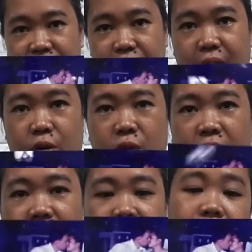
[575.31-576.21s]
Pero
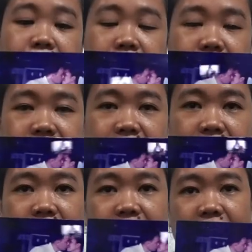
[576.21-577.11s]
ang ganda pa naman
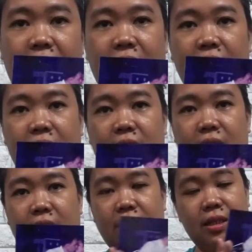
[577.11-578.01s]
sana niya.
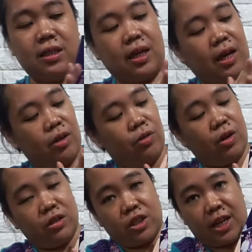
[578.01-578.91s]
Kasi
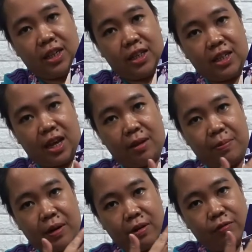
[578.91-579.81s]
ano, ang shiny niya,
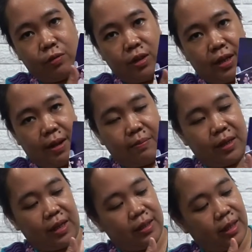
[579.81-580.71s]
parang fully
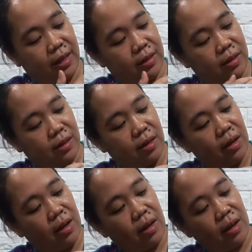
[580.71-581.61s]
laminated.
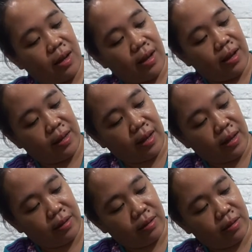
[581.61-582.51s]

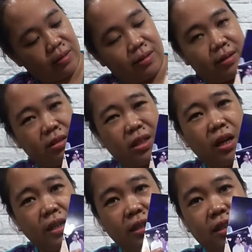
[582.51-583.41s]
Ayan.
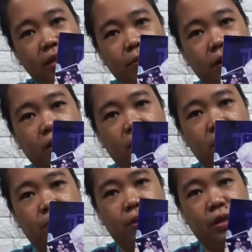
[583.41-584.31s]
Tsaka ang ganda ng paggawa
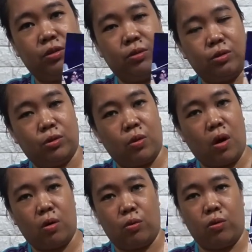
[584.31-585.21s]
print.
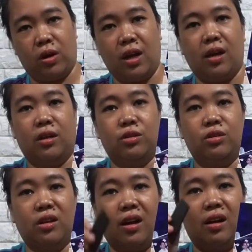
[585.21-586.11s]
Tuwan-tuwa ako. Kaya lang,
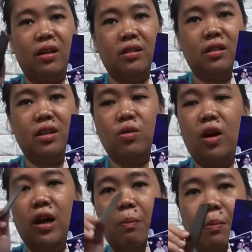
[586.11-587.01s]
yun nga lang. Hindi ko
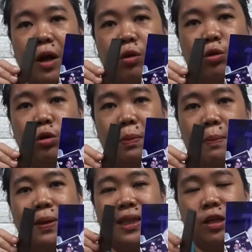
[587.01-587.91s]
alam paano ko to
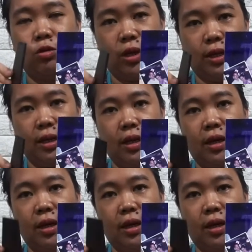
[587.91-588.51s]
papatayuin.